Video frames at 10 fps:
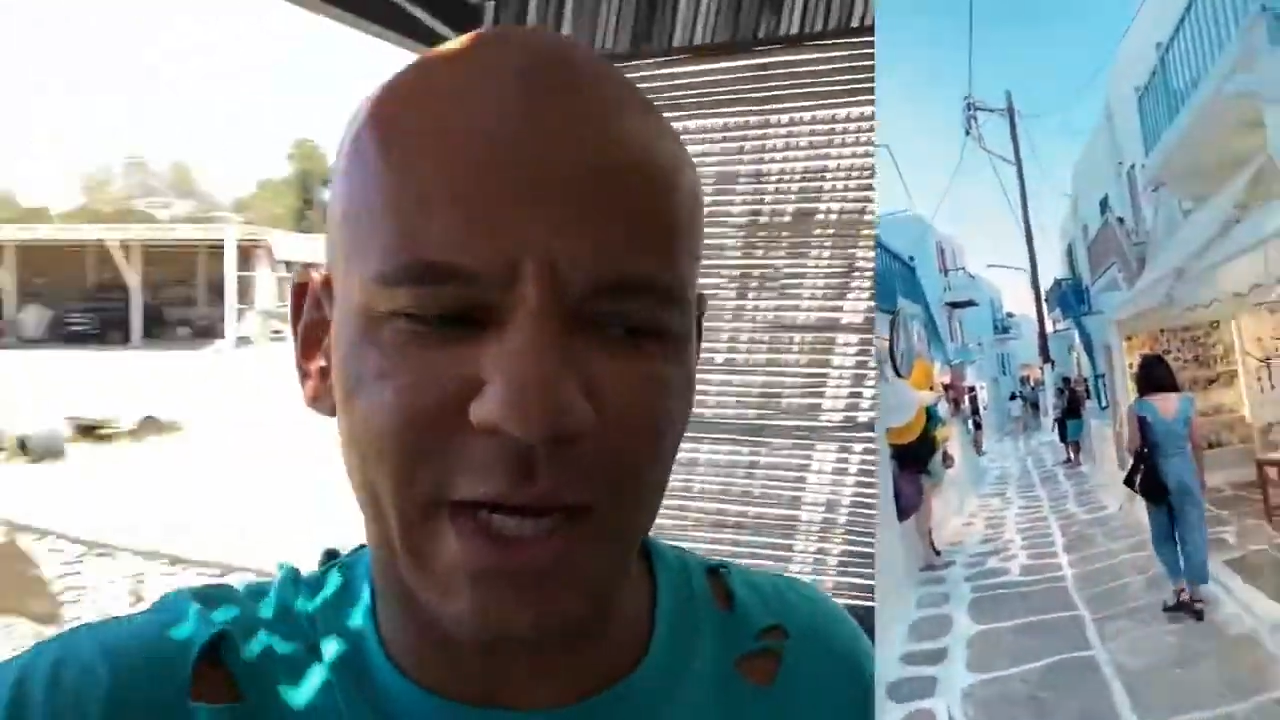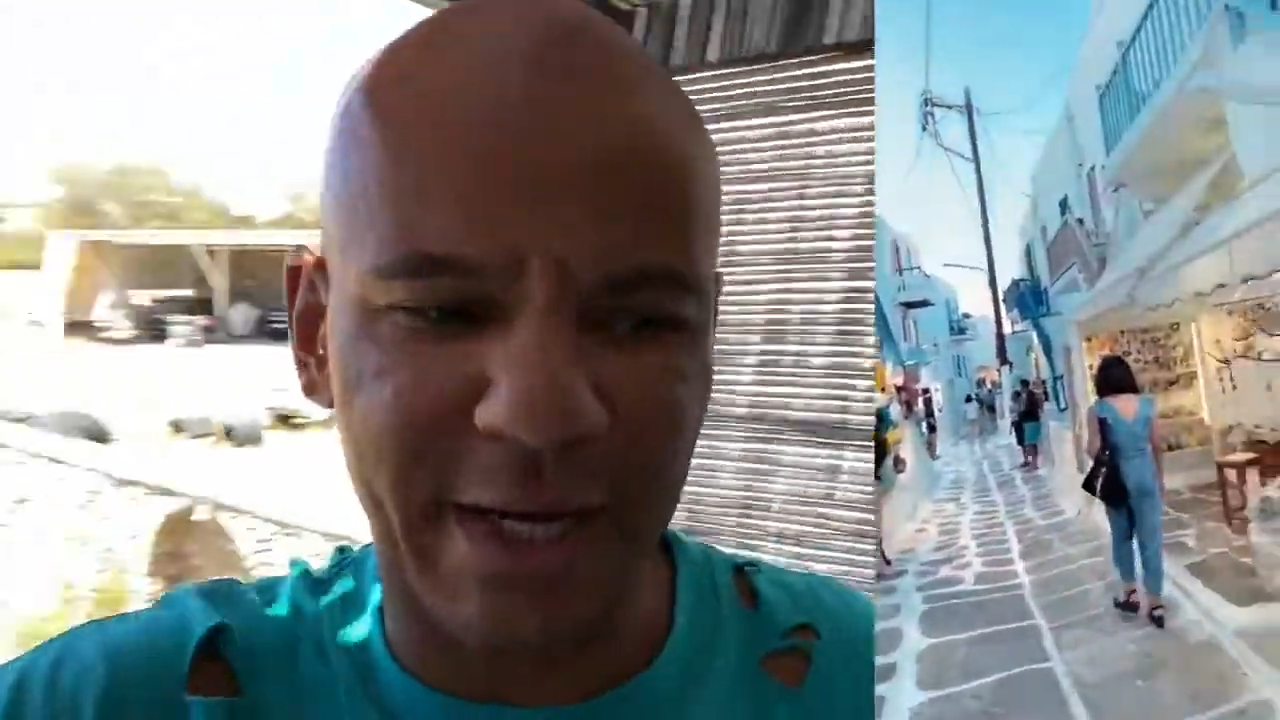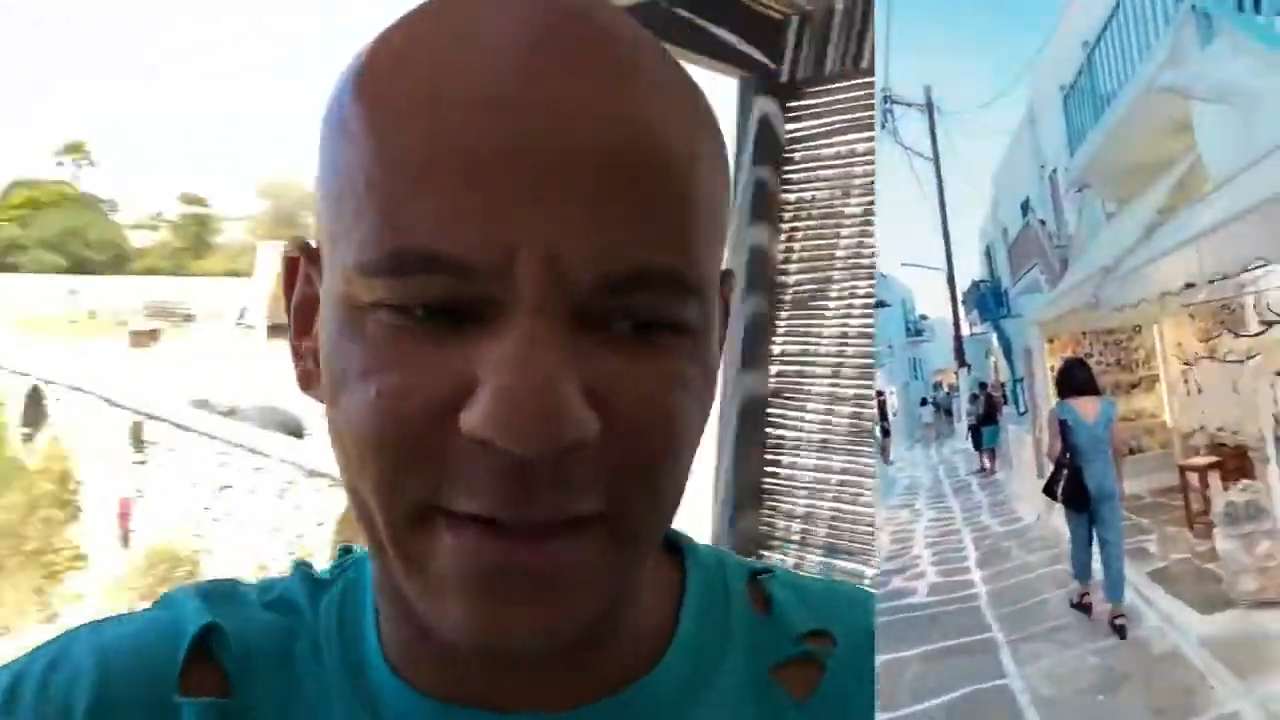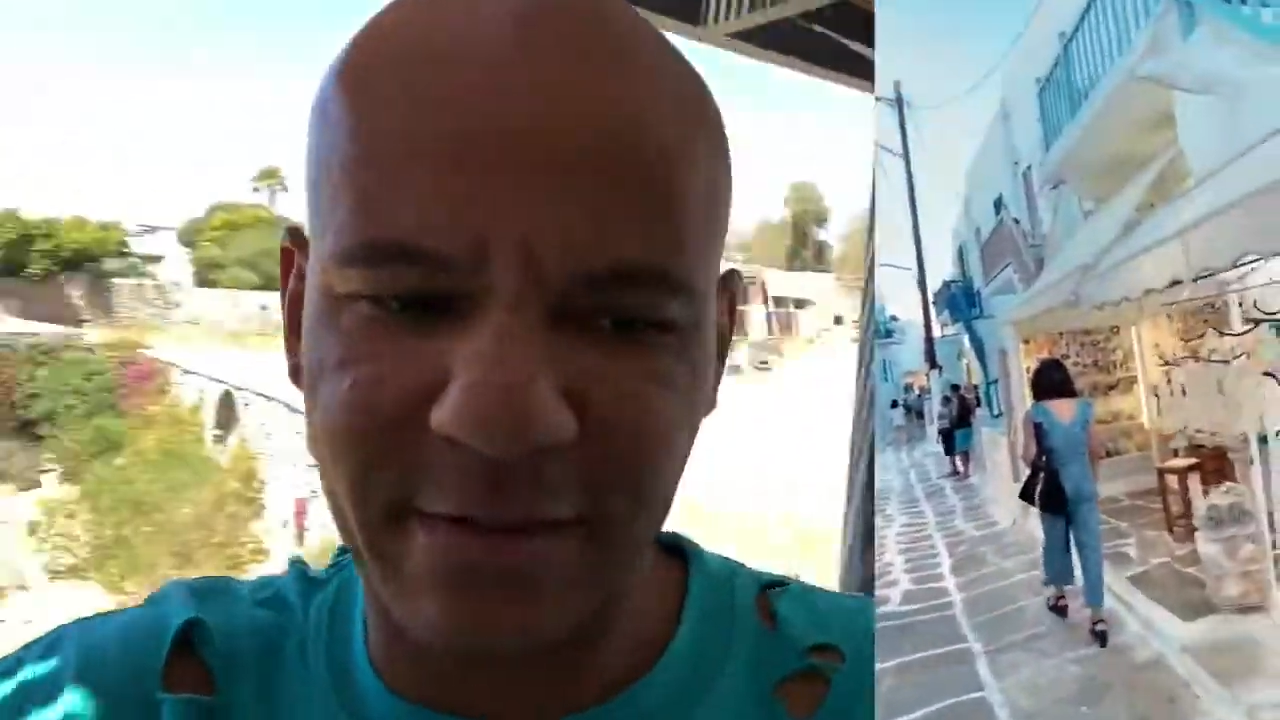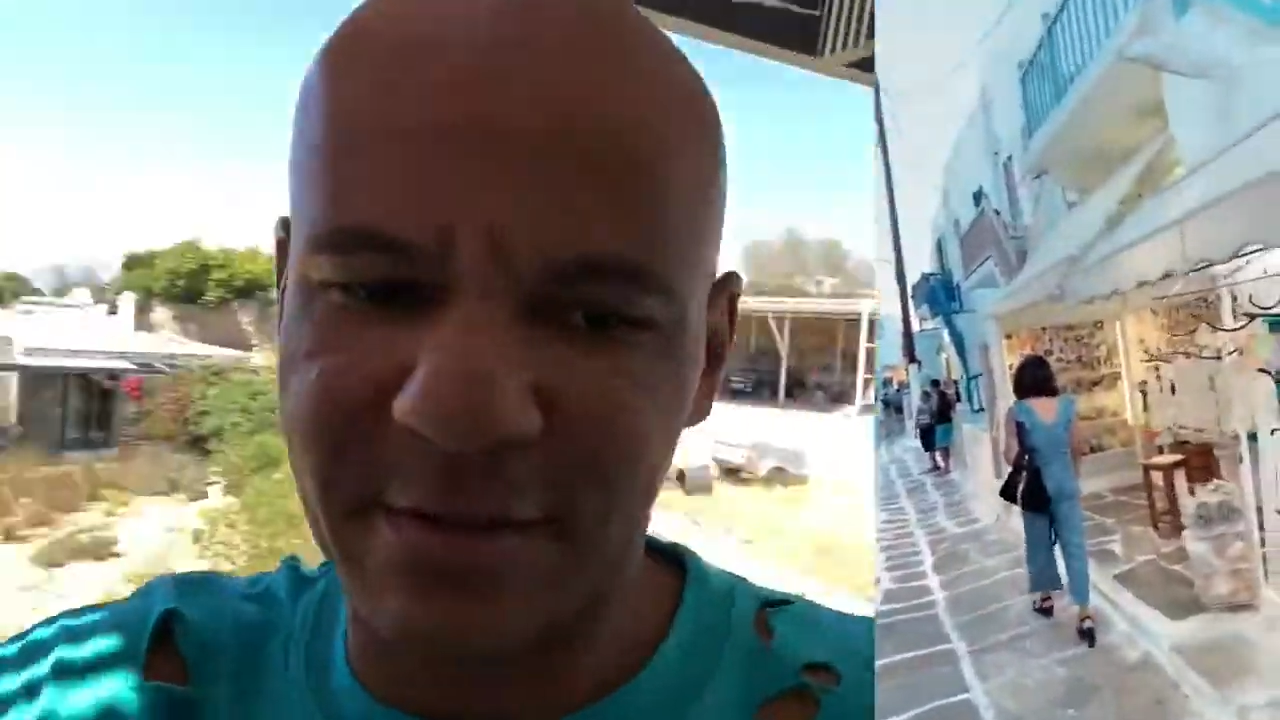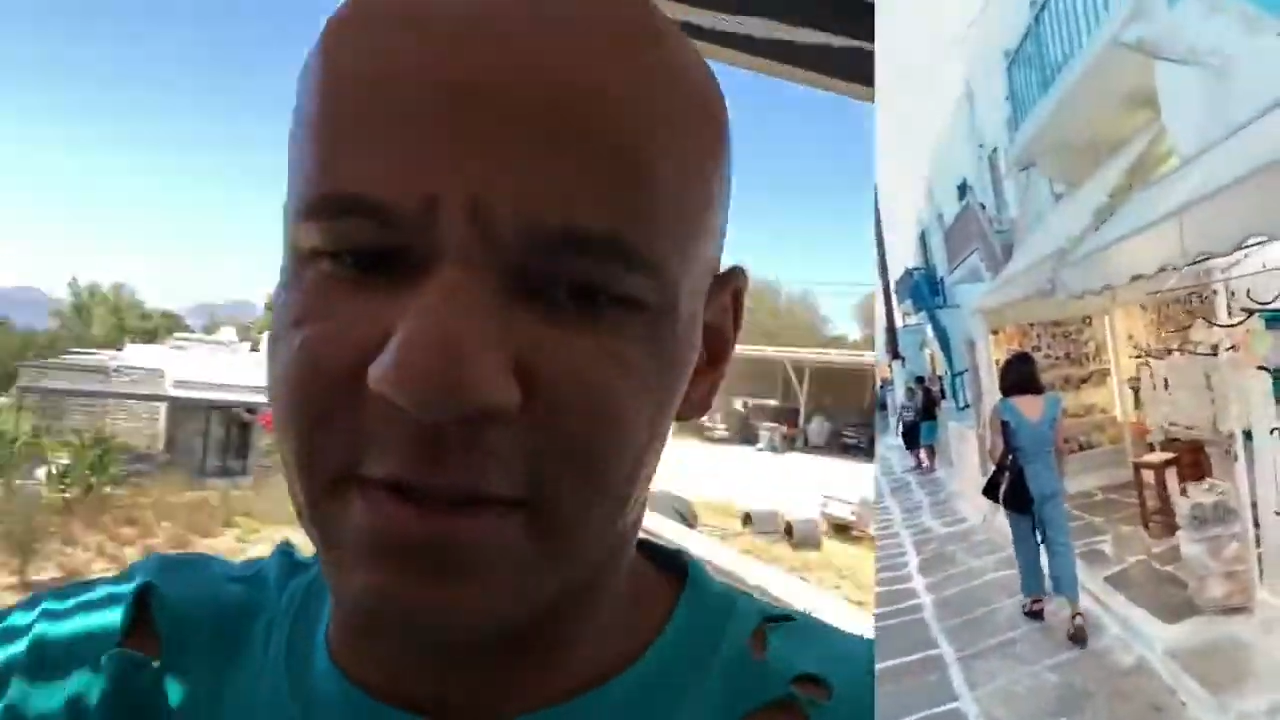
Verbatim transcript: ein.